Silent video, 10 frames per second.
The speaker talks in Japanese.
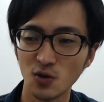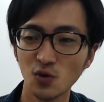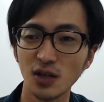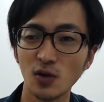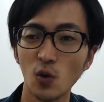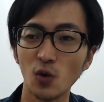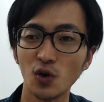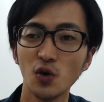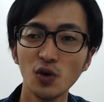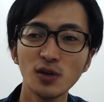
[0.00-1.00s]
特にこう
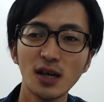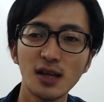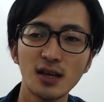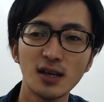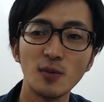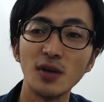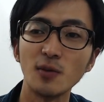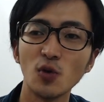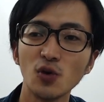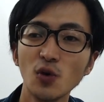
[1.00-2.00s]
教育的な意味で
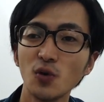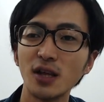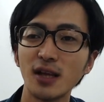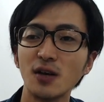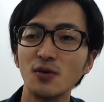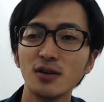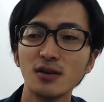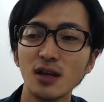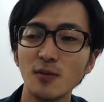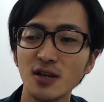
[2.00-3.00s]
も脳を鍛えるっ
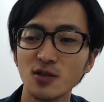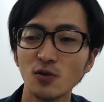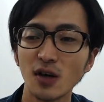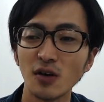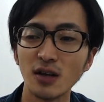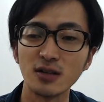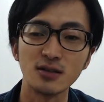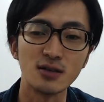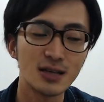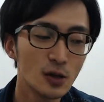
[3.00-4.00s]
ていう意味ですごく役に立つ
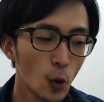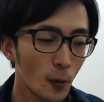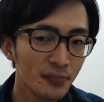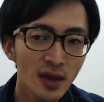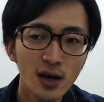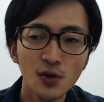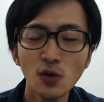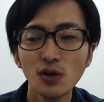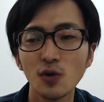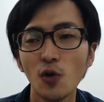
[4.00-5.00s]
んですけど、
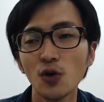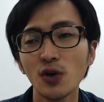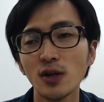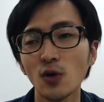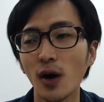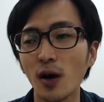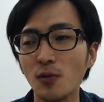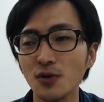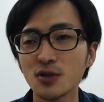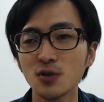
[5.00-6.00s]
特にフォートナイトは
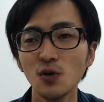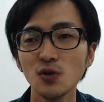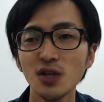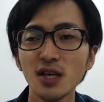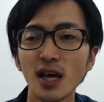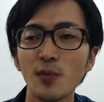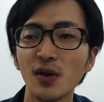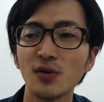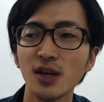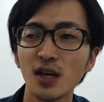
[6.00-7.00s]
ものすごくいいゲームな
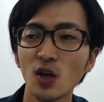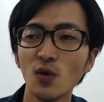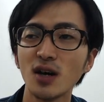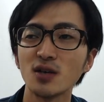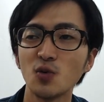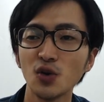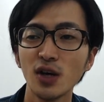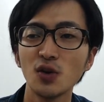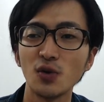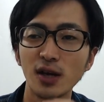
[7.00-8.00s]
ので、今日は
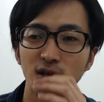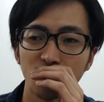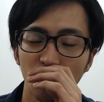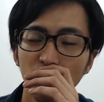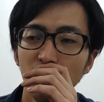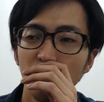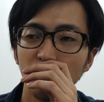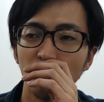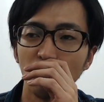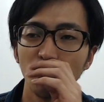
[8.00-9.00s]
フォートナイトの話をい
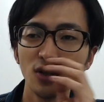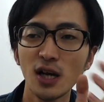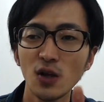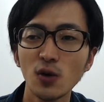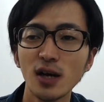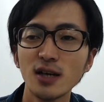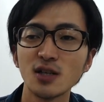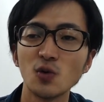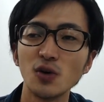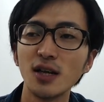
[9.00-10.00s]
ろいろ僕なりの解
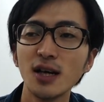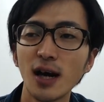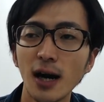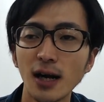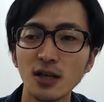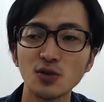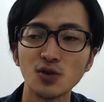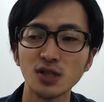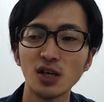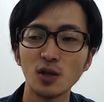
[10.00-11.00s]
釈を入れながら話をし
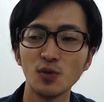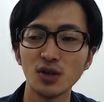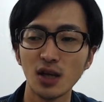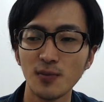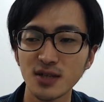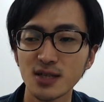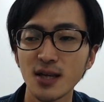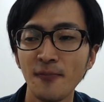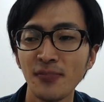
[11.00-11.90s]
たいと思っています。